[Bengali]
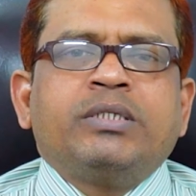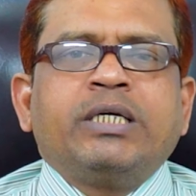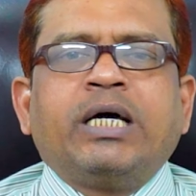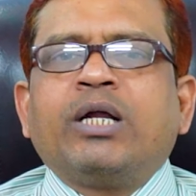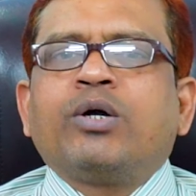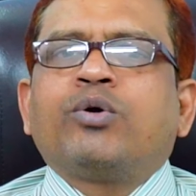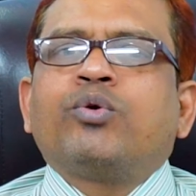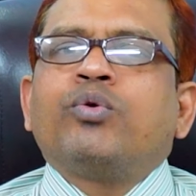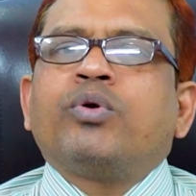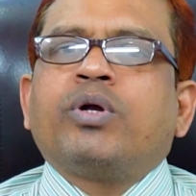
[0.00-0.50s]

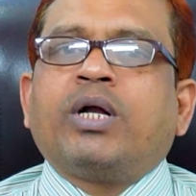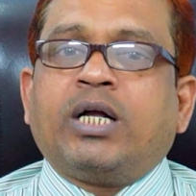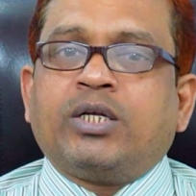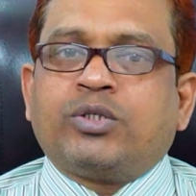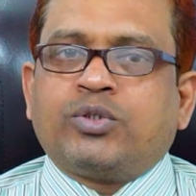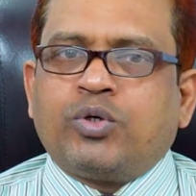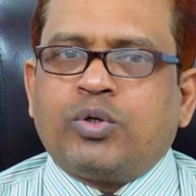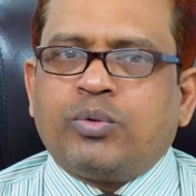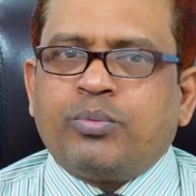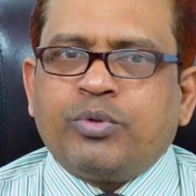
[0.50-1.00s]
যারা কোনো
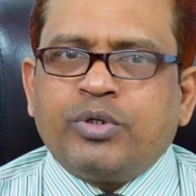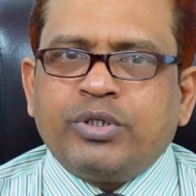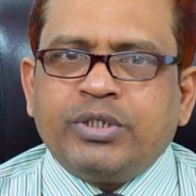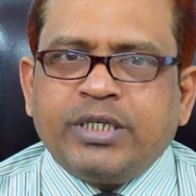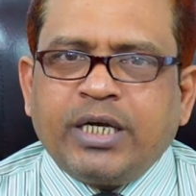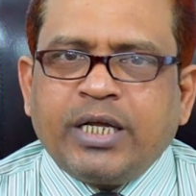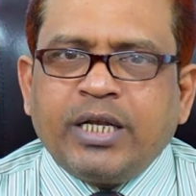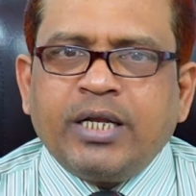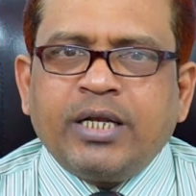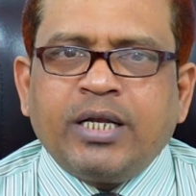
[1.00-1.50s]
কাজকর্ম
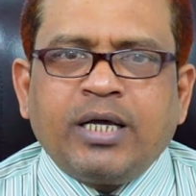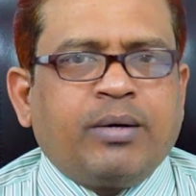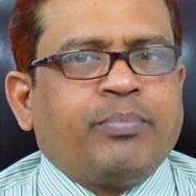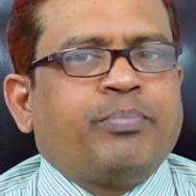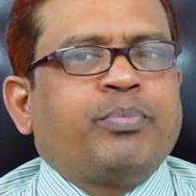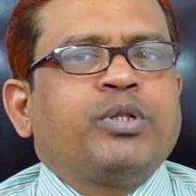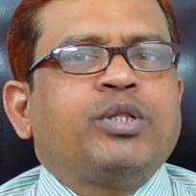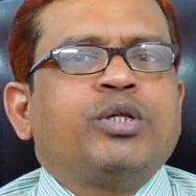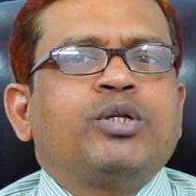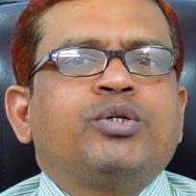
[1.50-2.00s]
জানেন না
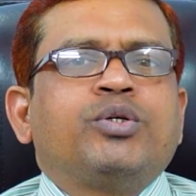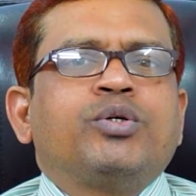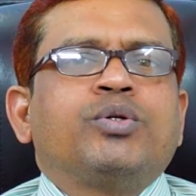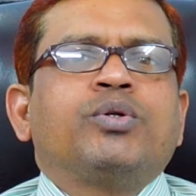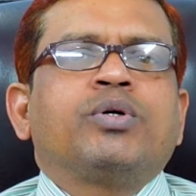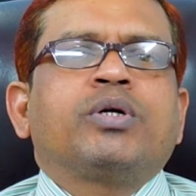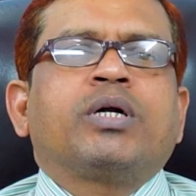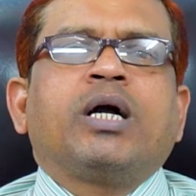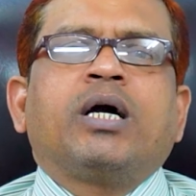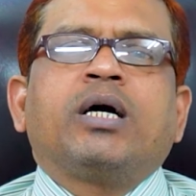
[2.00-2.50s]
আপনাদের
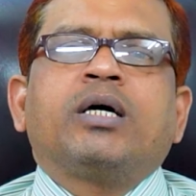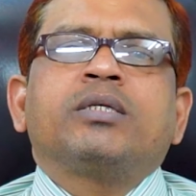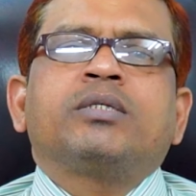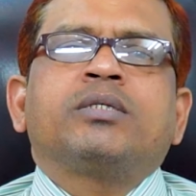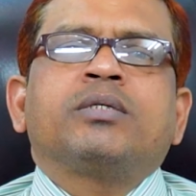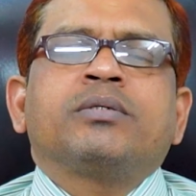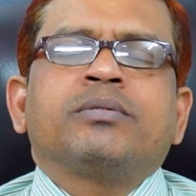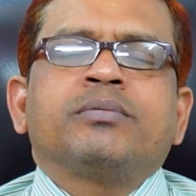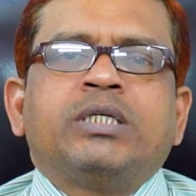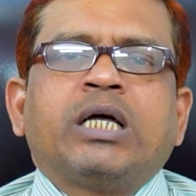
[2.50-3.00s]
জন্য কাজ
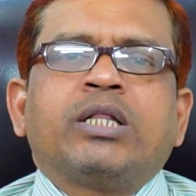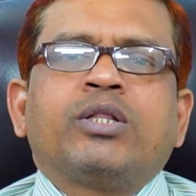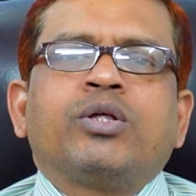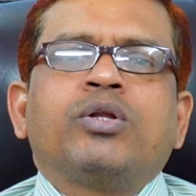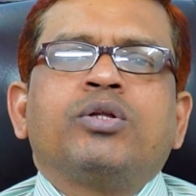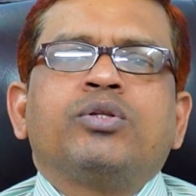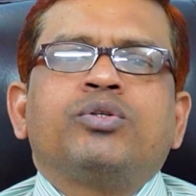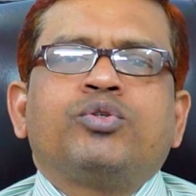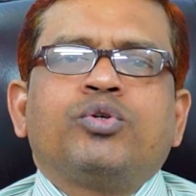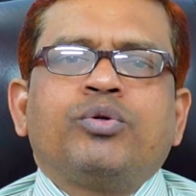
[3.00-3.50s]

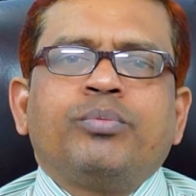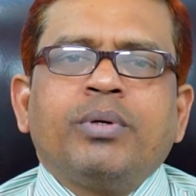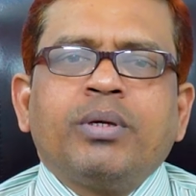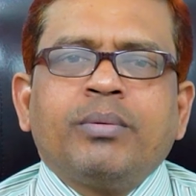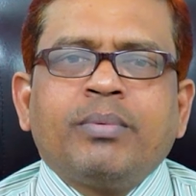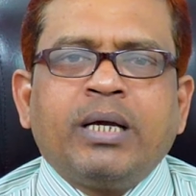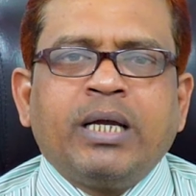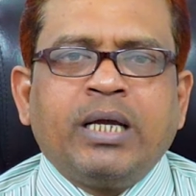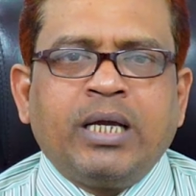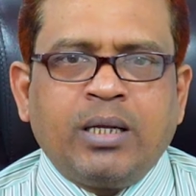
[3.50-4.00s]
সাধারণ
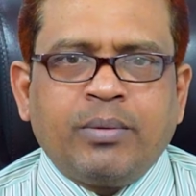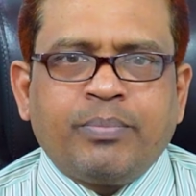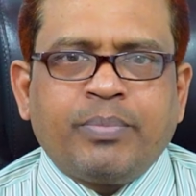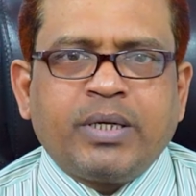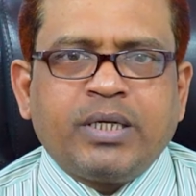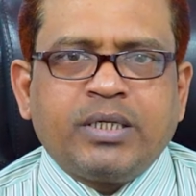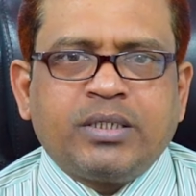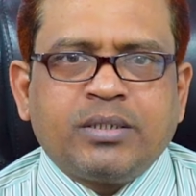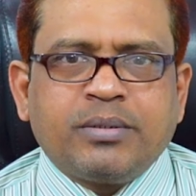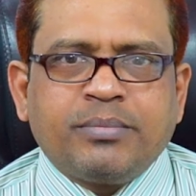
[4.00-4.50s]
শ্রমিক বা
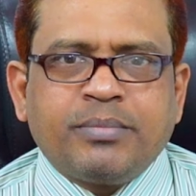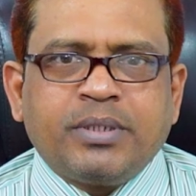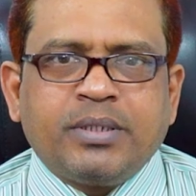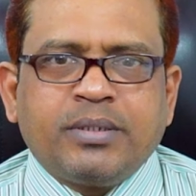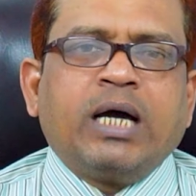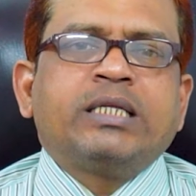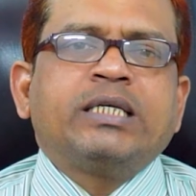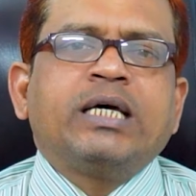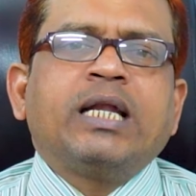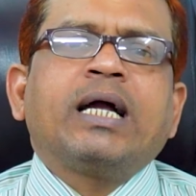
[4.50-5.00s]
হেল্পার হিসাবে
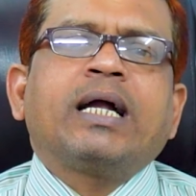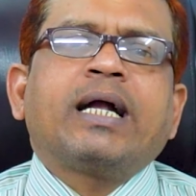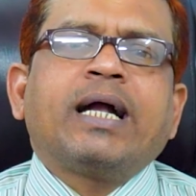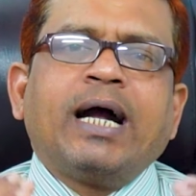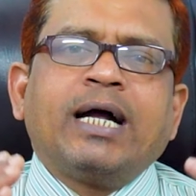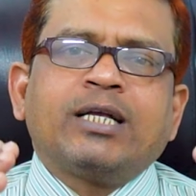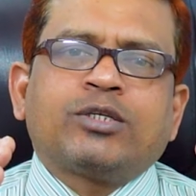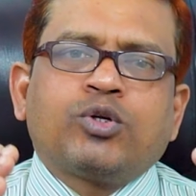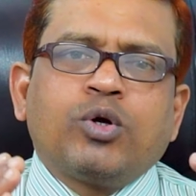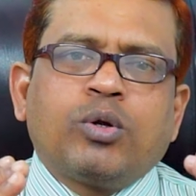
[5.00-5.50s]
আর যারা
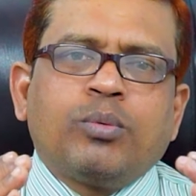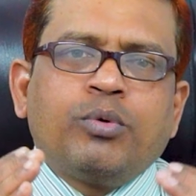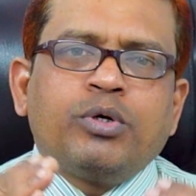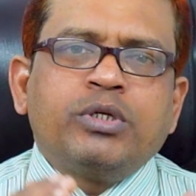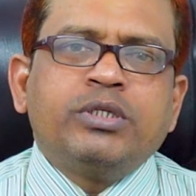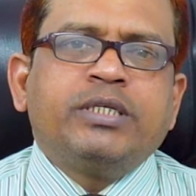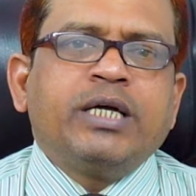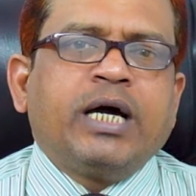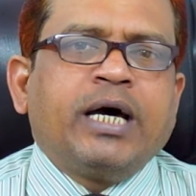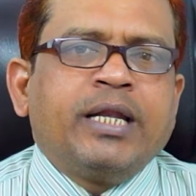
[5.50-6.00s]
কাজকর্ম
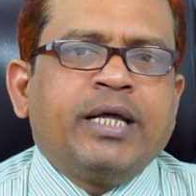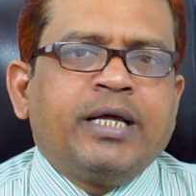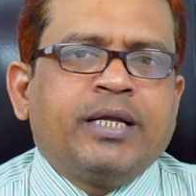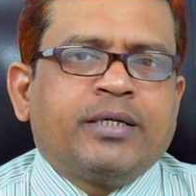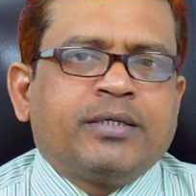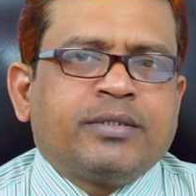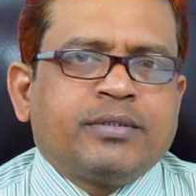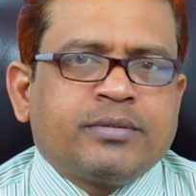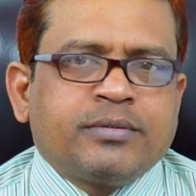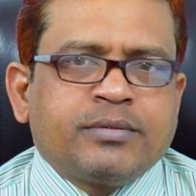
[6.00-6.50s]

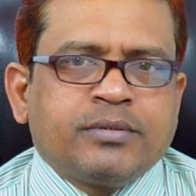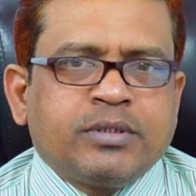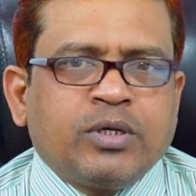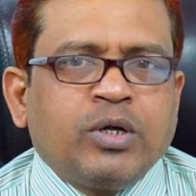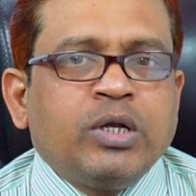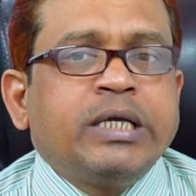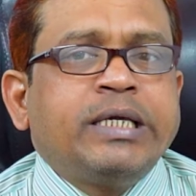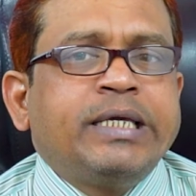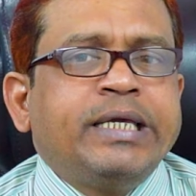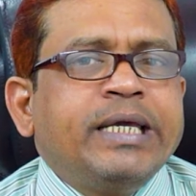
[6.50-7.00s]
জানেন
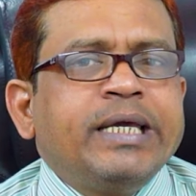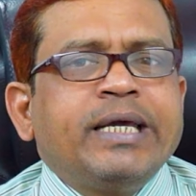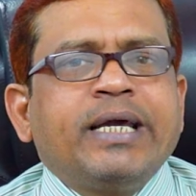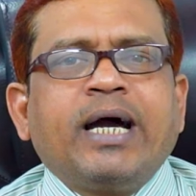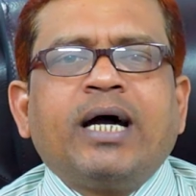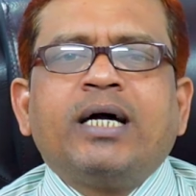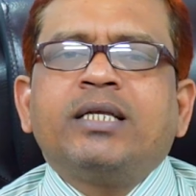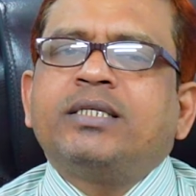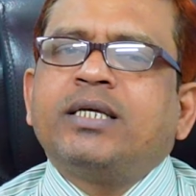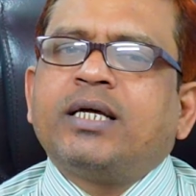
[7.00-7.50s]
তাহলে কি
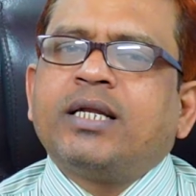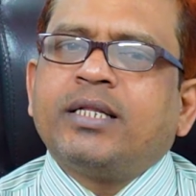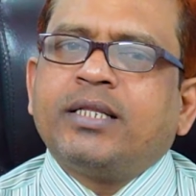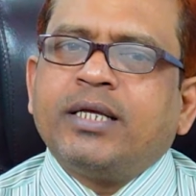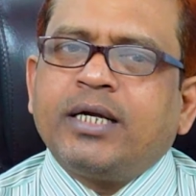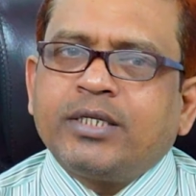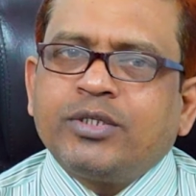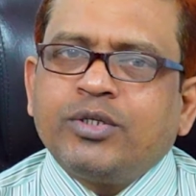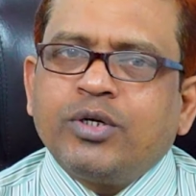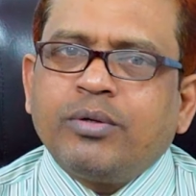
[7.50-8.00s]
কাজ জানা
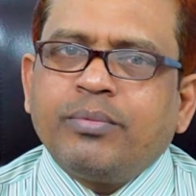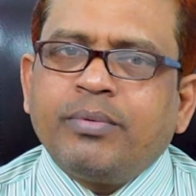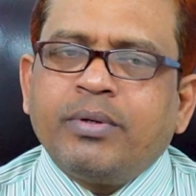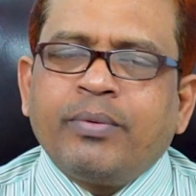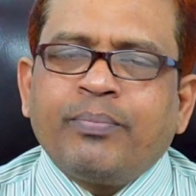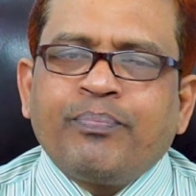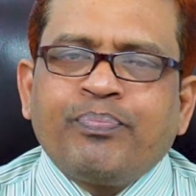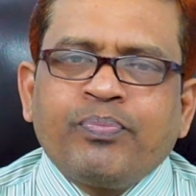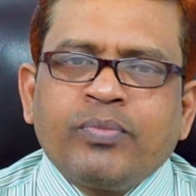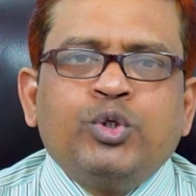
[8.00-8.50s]
থাকতে হবে
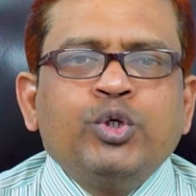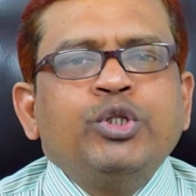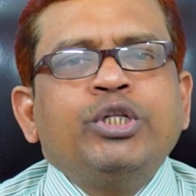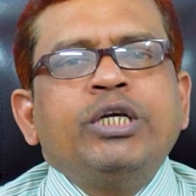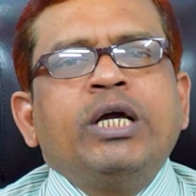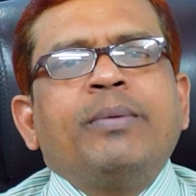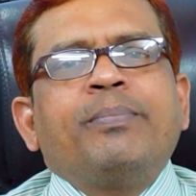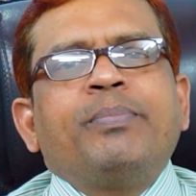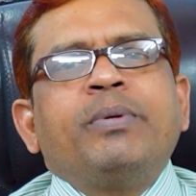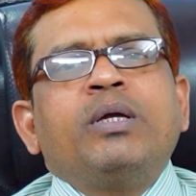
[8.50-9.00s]

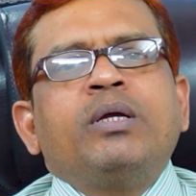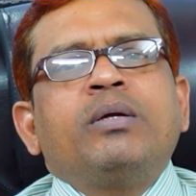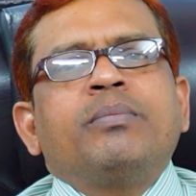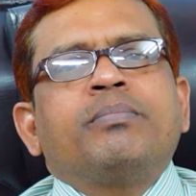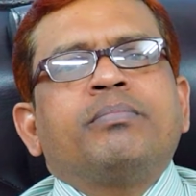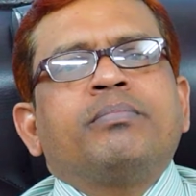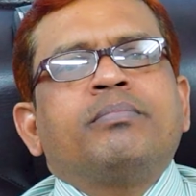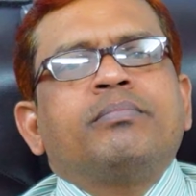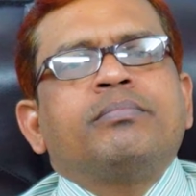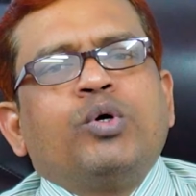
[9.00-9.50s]
যদি আপনি
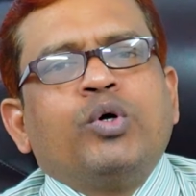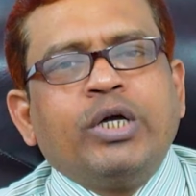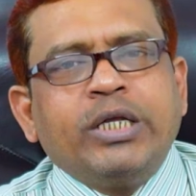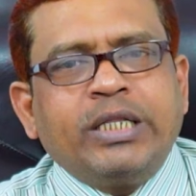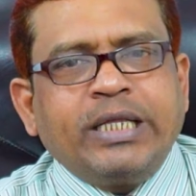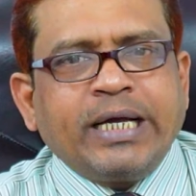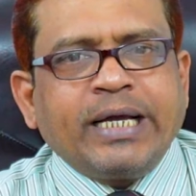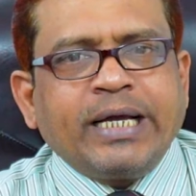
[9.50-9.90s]
হয়ে